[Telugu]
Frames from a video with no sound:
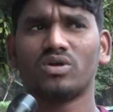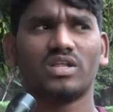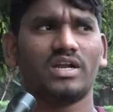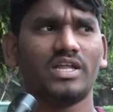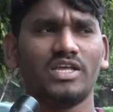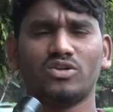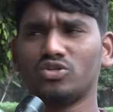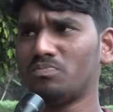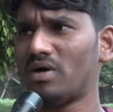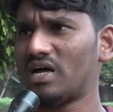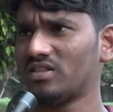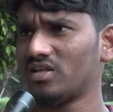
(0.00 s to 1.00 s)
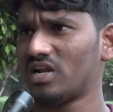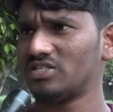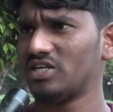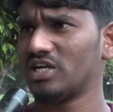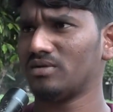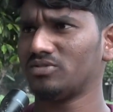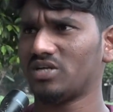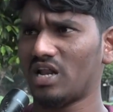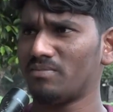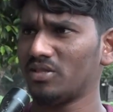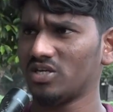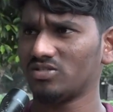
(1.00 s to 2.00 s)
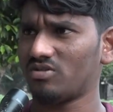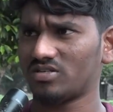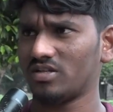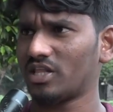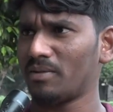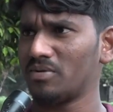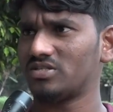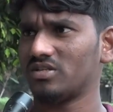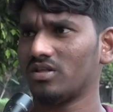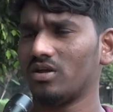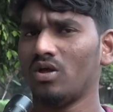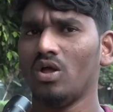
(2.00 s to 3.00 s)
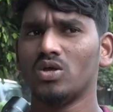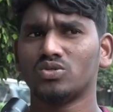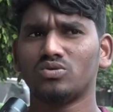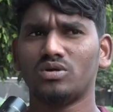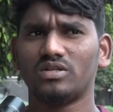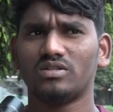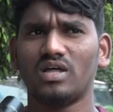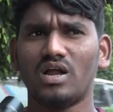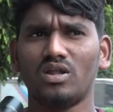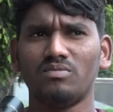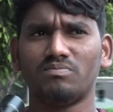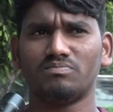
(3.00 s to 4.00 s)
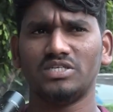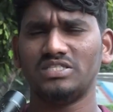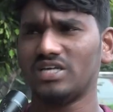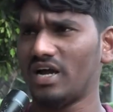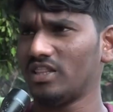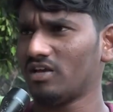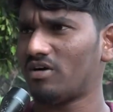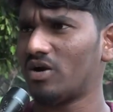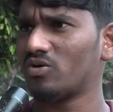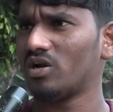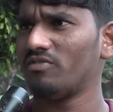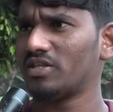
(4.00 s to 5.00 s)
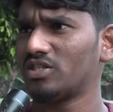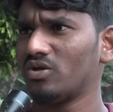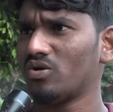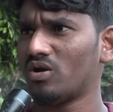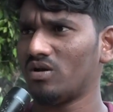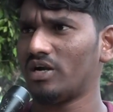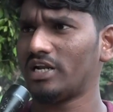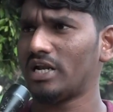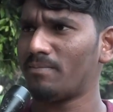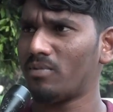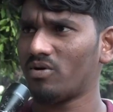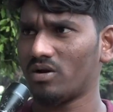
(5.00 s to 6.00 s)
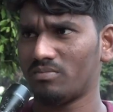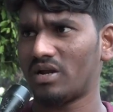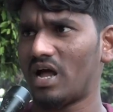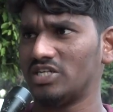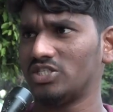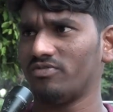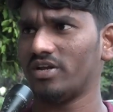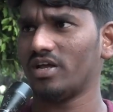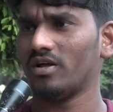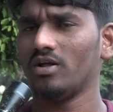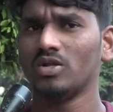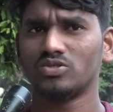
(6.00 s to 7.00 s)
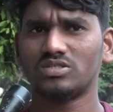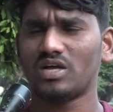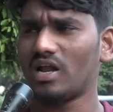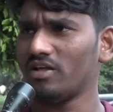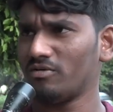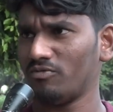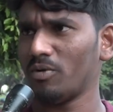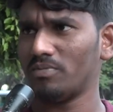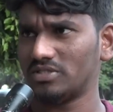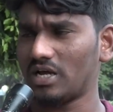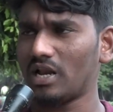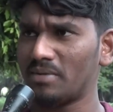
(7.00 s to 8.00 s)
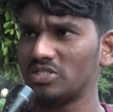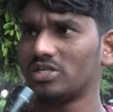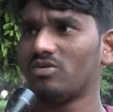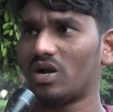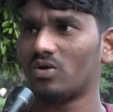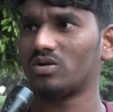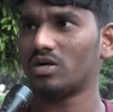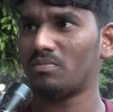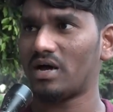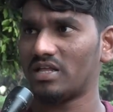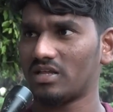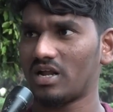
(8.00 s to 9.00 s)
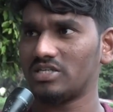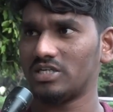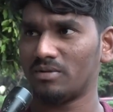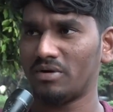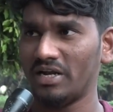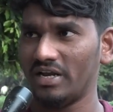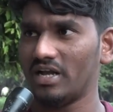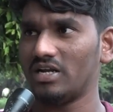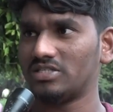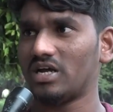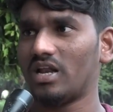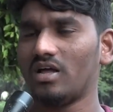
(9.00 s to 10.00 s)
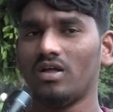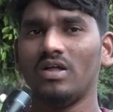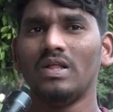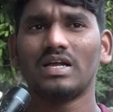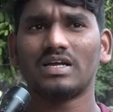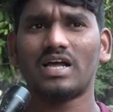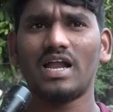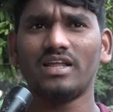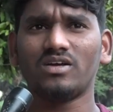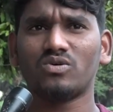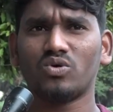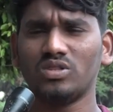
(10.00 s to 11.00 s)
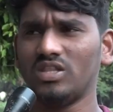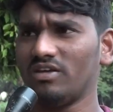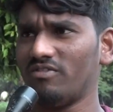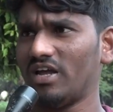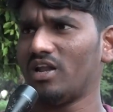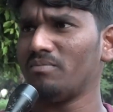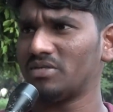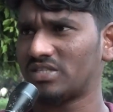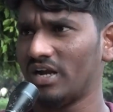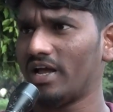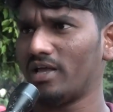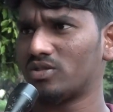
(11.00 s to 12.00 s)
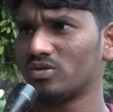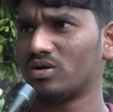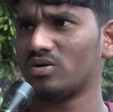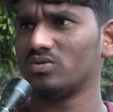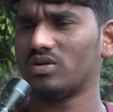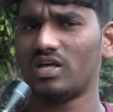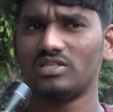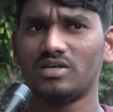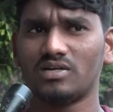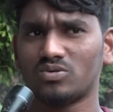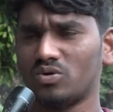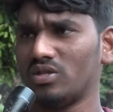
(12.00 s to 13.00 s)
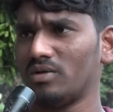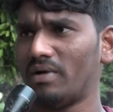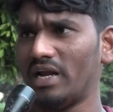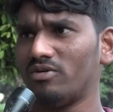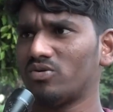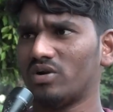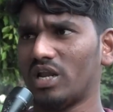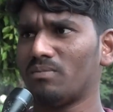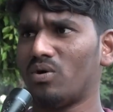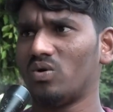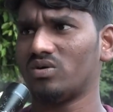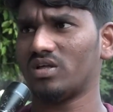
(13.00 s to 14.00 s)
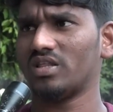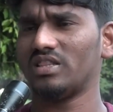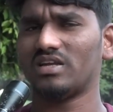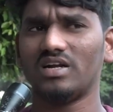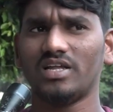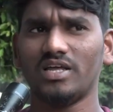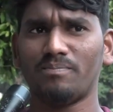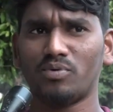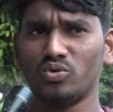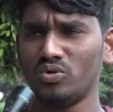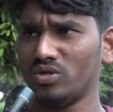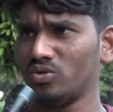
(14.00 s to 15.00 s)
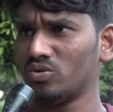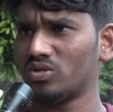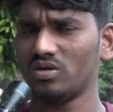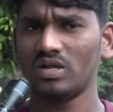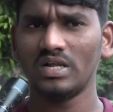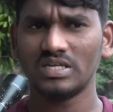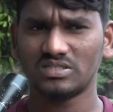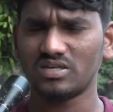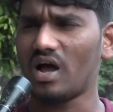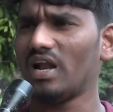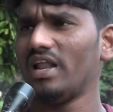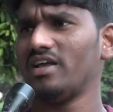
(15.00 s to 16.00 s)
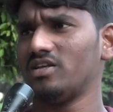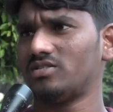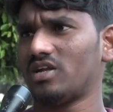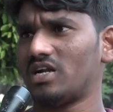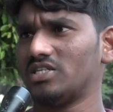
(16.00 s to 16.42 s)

ప్రోగ్రెస్ అంటే ఈరోజు భారత రాజ్యాంగం చాలామందికి స్వాతంత్రం ఇచ్చింది సో దానిలో నిజాయితీగా వాడుకున్న వ్యక్తి ఎవరు అంటే నంబర్ వన్ మన ఆర్జీవీనే సో చాలా చాలా మంచిగా వాడుకుంటాడు భారత రాజ్యాంగం మన ఇండియాని చాలా కానీ కొద్ది వేళ మిస్లీడ్ అవుతున్నాడు అది కొద్దిగా మైండ్లో పెట్టుకుంటే బాగుంటుంది ఎందుకంటే ఇప్పుడు ఉన్న యూత్ చాలా లెగ్గేస్తారు